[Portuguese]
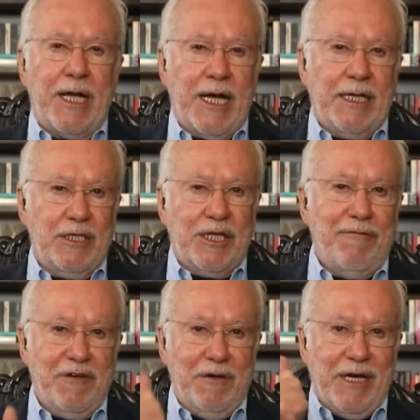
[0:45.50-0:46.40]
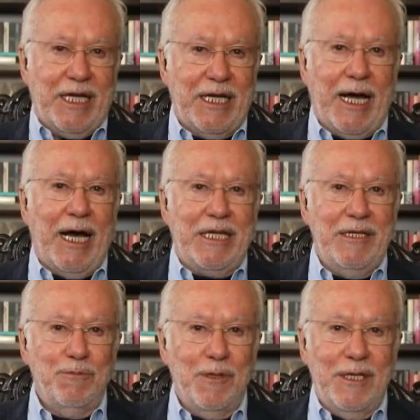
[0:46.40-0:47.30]
aquele chavão, aquele
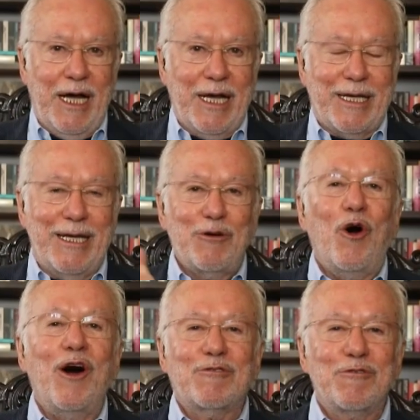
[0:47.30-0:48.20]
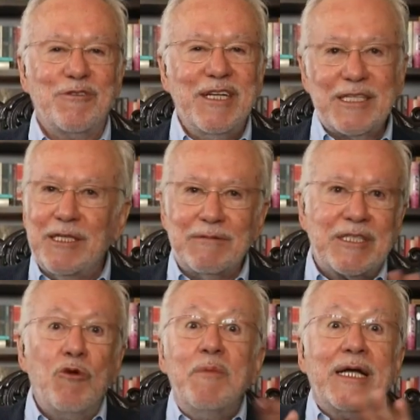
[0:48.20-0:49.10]
carimbo, aquele rótulo que
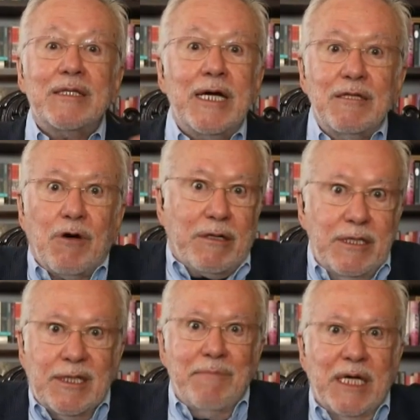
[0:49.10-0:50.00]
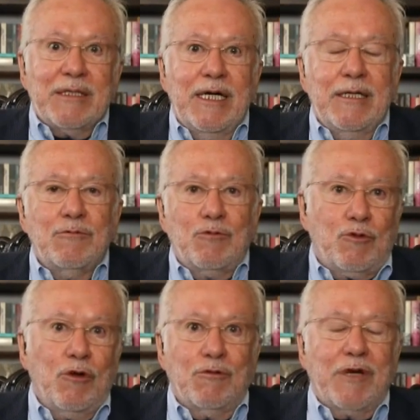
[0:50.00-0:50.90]
estão mandando. Alguém está mandando
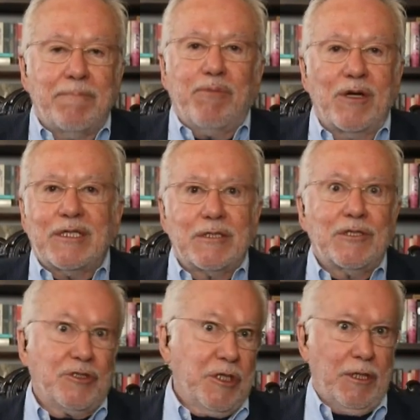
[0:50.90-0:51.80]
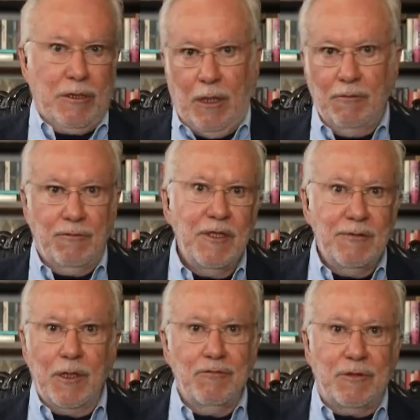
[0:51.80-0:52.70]
todo repórter dizer que não,
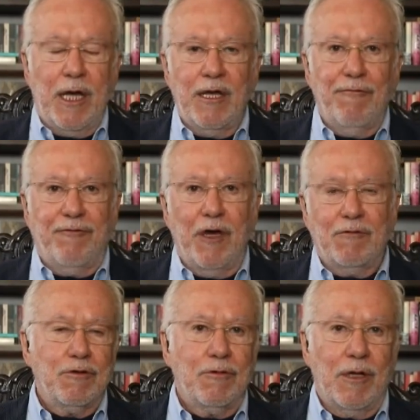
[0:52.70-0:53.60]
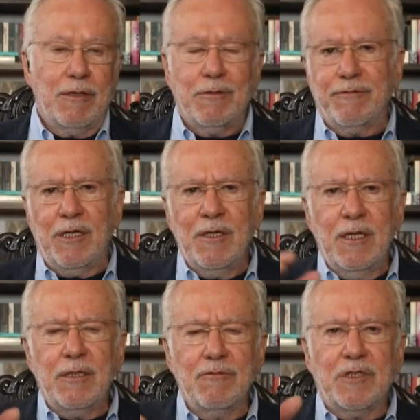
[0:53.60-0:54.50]
não tem efeito,
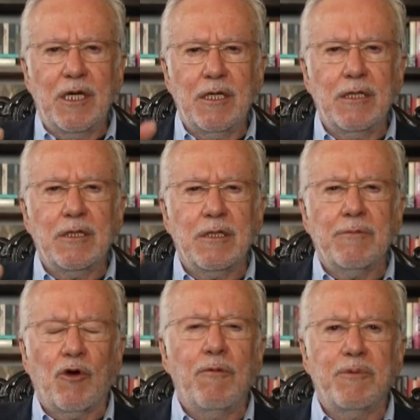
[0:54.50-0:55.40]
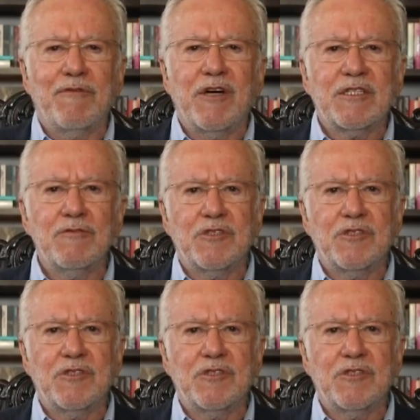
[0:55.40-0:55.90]
não tem eh, comprovação